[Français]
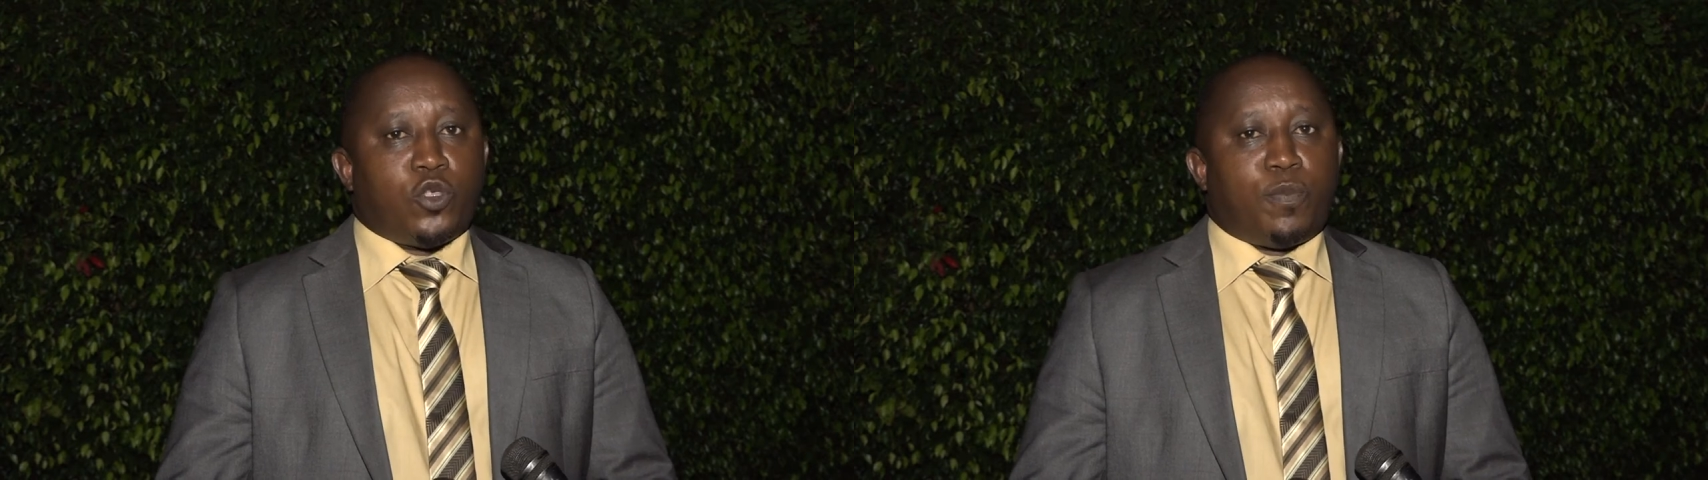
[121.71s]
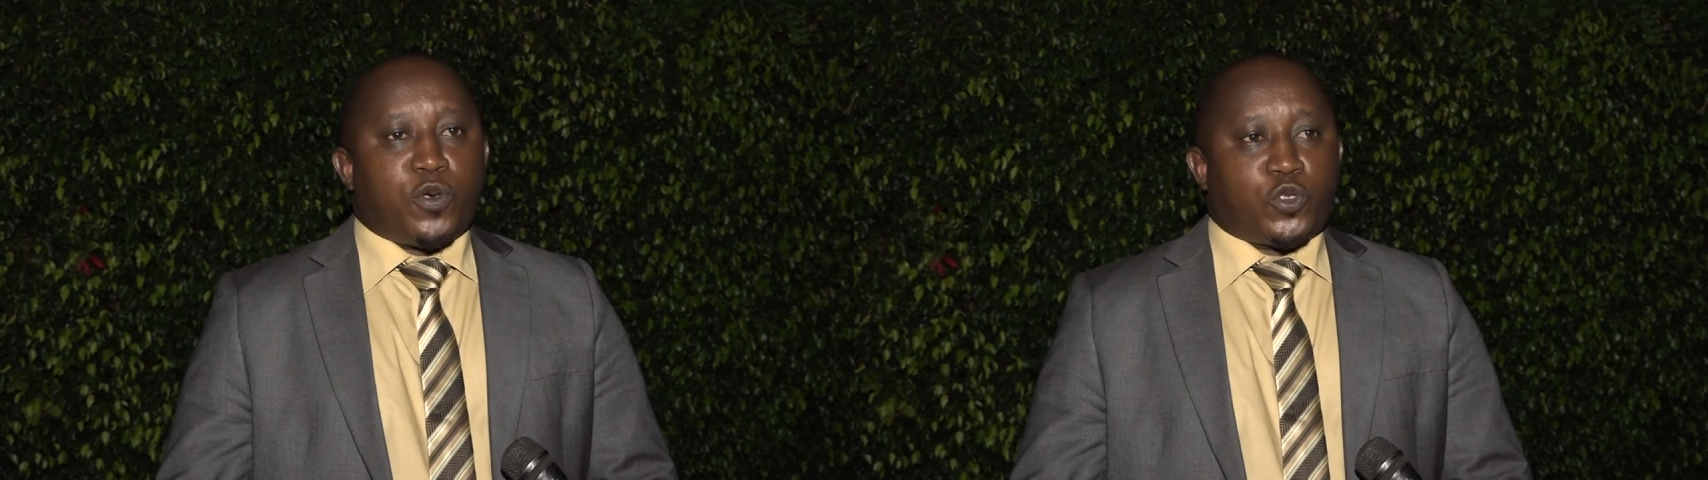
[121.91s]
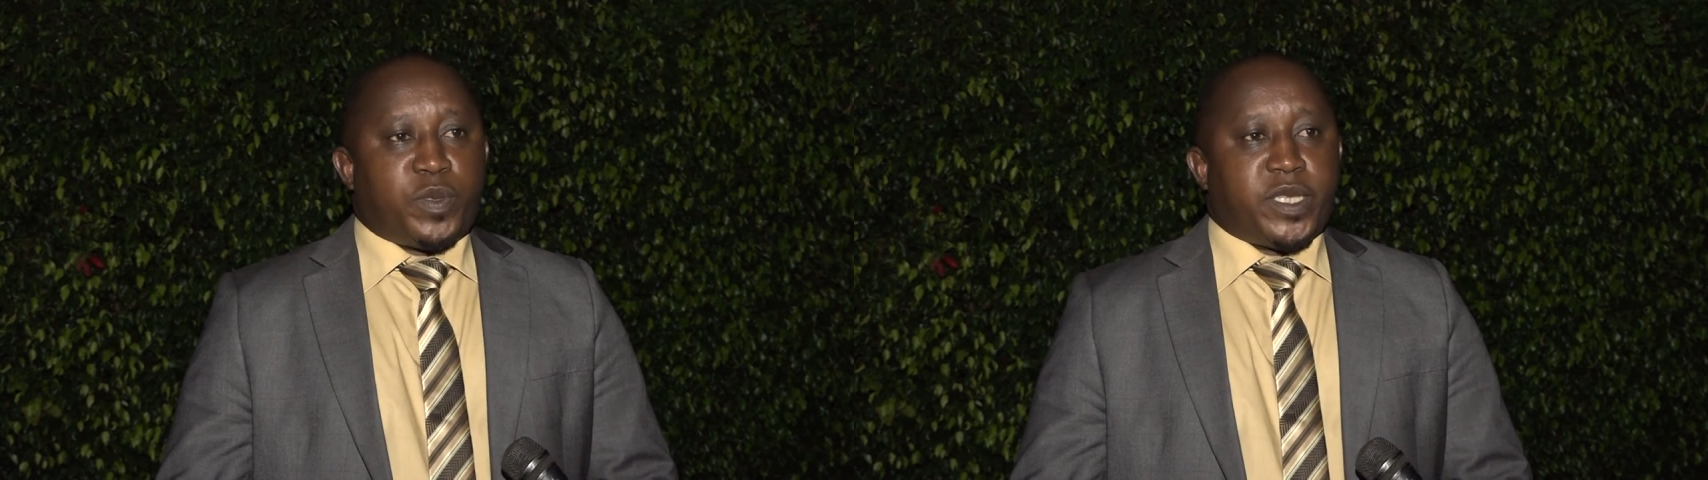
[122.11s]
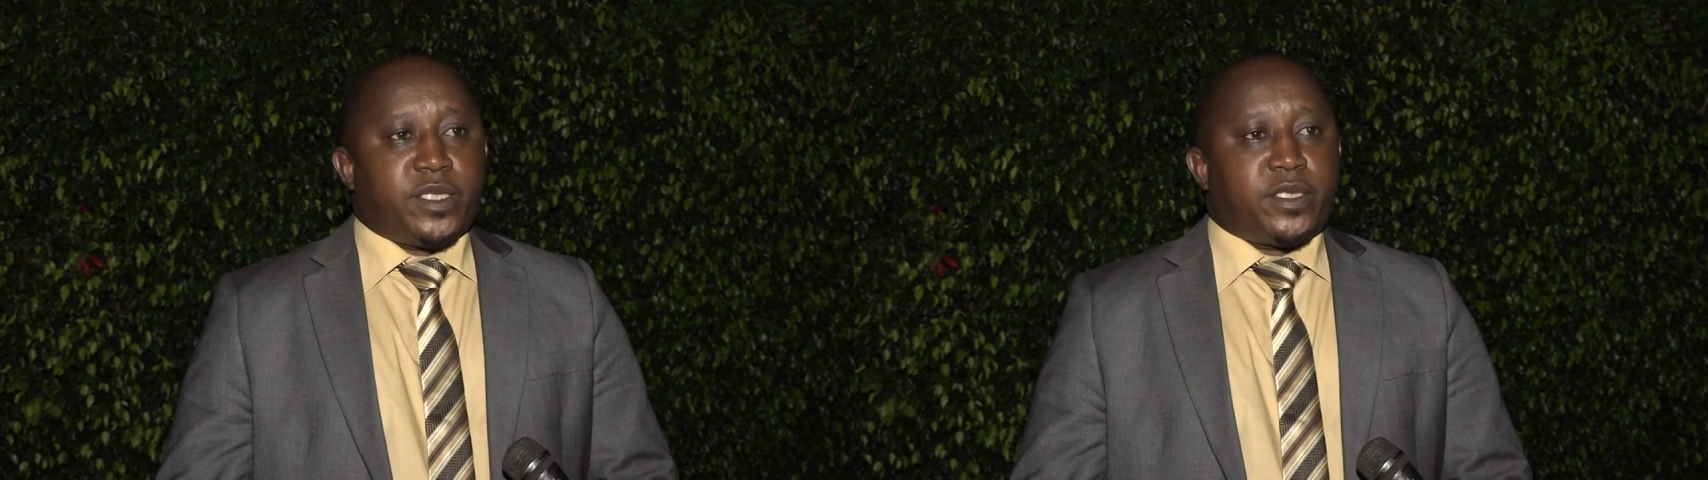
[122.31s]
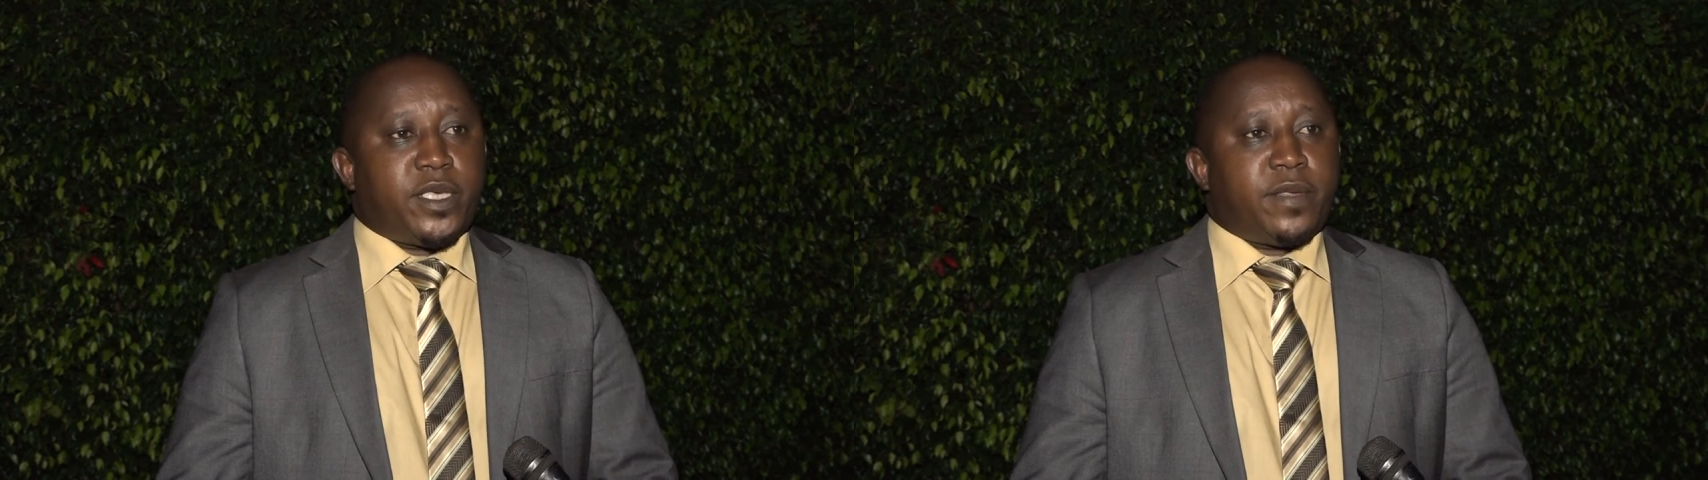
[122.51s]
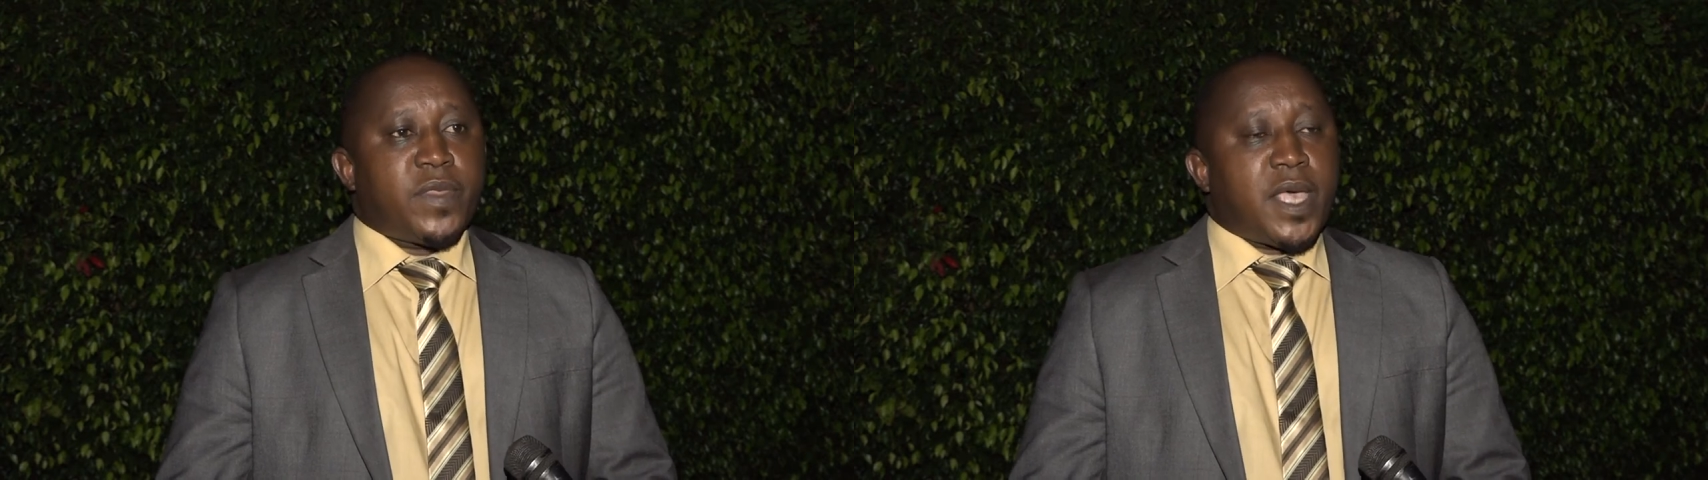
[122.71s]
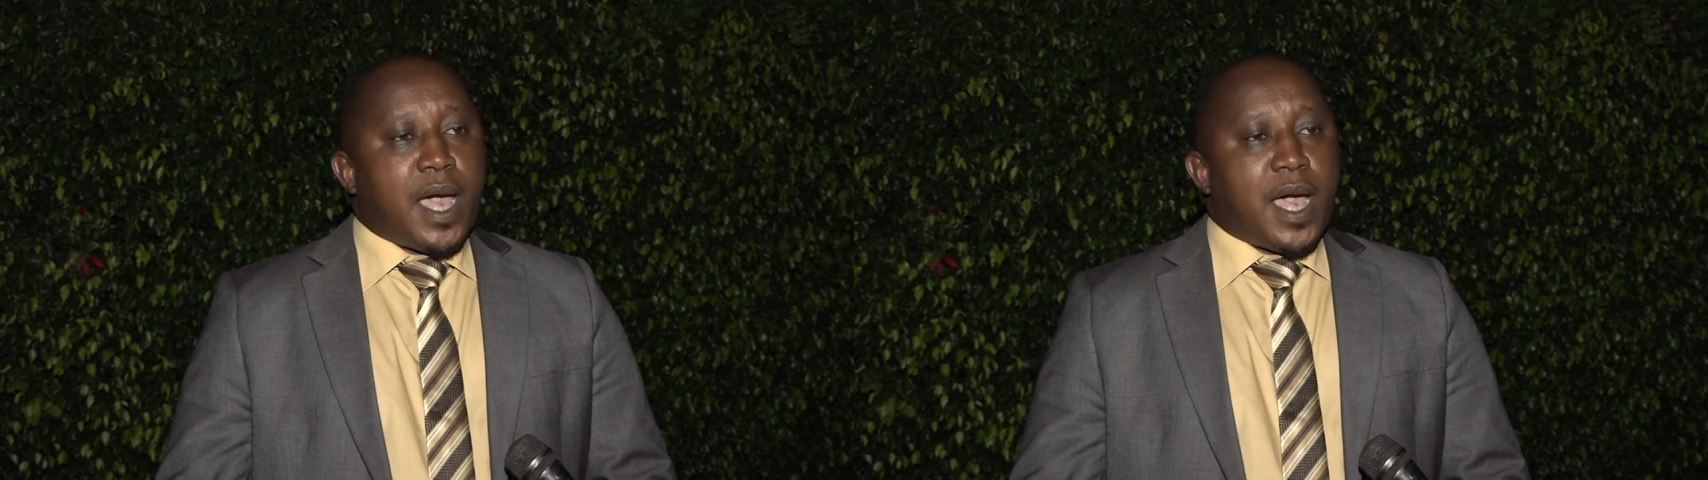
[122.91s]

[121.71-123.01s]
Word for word: de prospérité,